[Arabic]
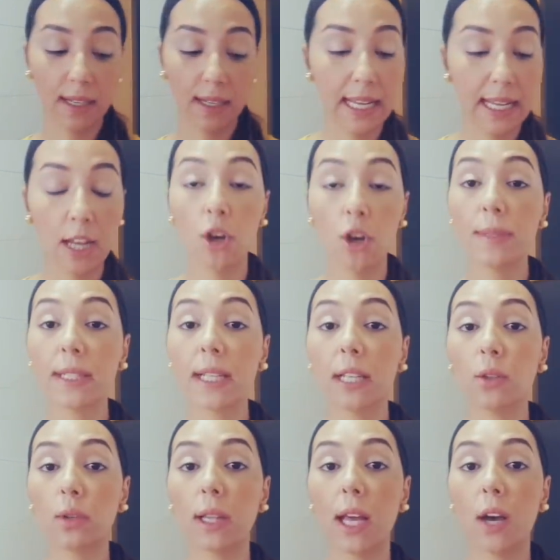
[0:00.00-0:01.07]
ديالهم
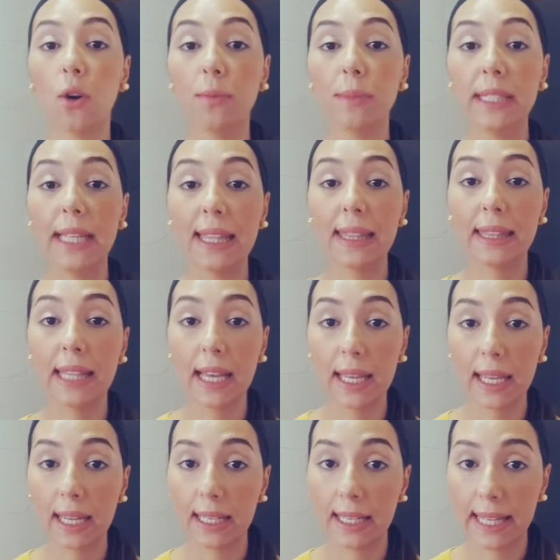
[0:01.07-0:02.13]
تقدروا تلقاوهم ديال
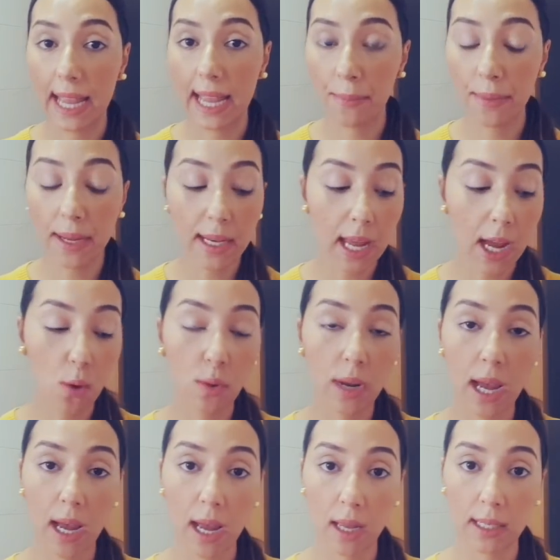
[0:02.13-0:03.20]
الدقيق الكامل
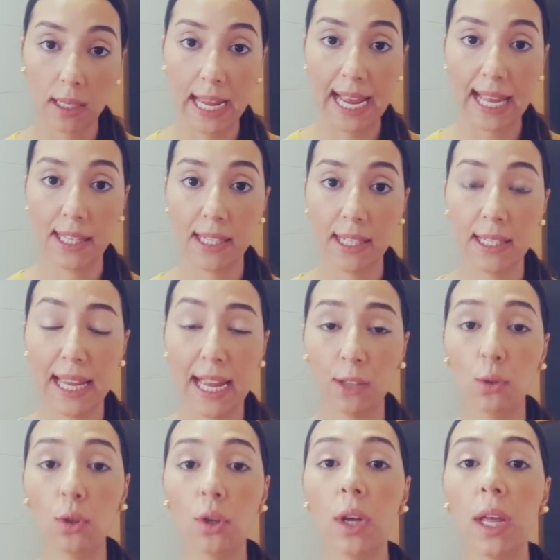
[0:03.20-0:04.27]
اولا العاديين
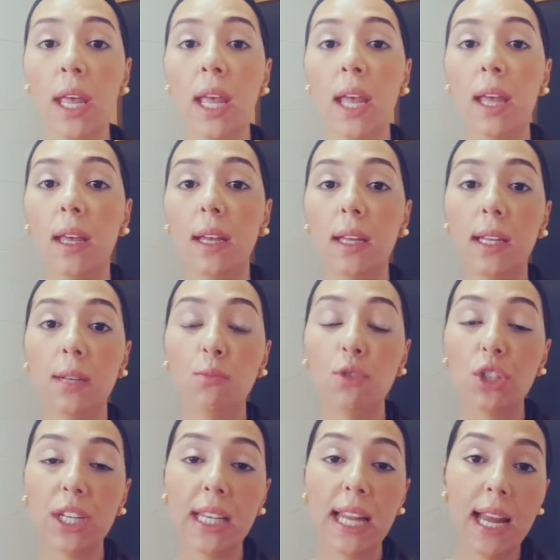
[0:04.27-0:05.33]
هادو آه،
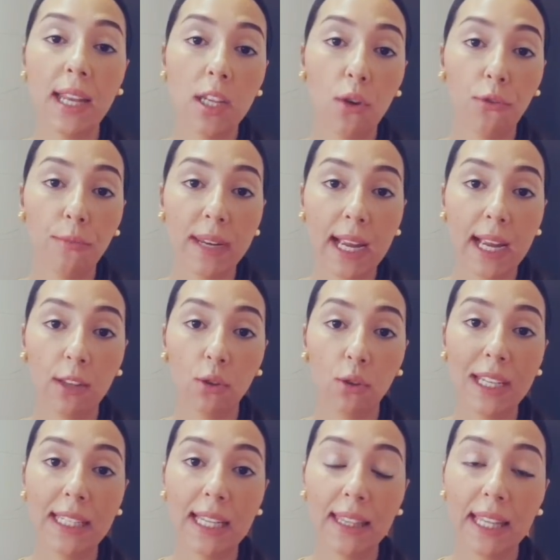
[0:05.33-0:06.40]
المشكله انه في ميركادونا
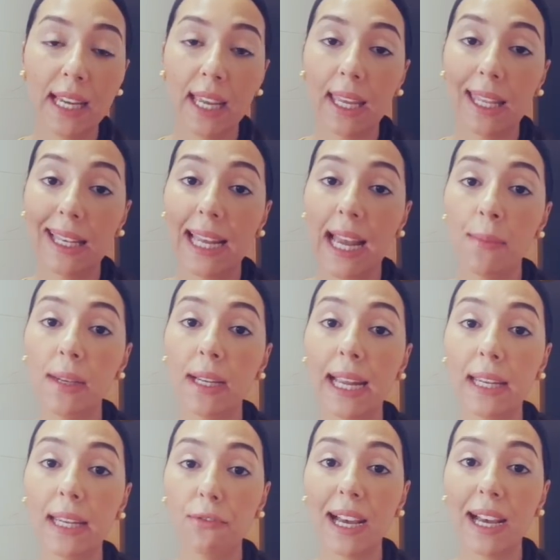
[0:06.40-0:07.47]
ديال الدقيق الكامل
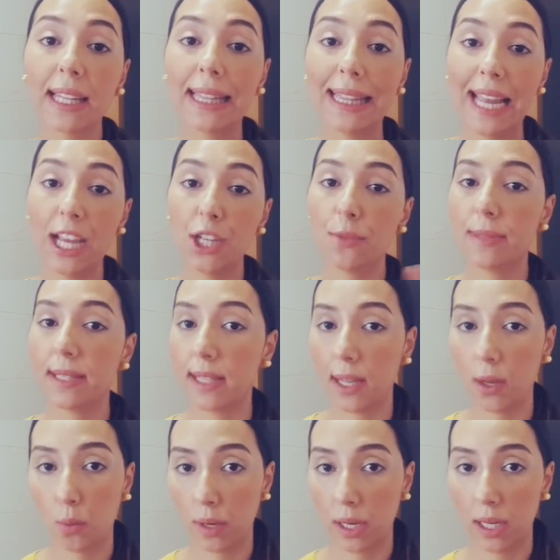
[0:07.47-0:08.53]
كاين فقط الحجم
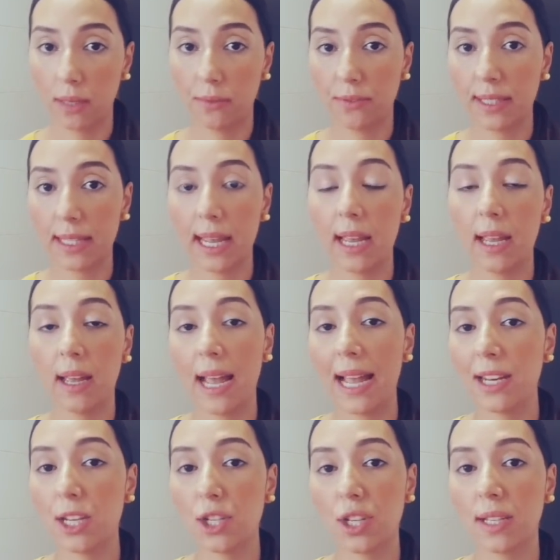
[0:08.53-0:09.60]
صغيورين آه،
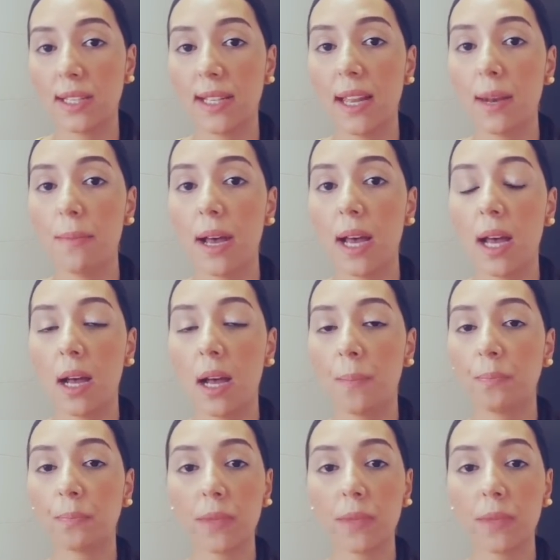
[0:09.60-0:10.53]
انا شخصيا ما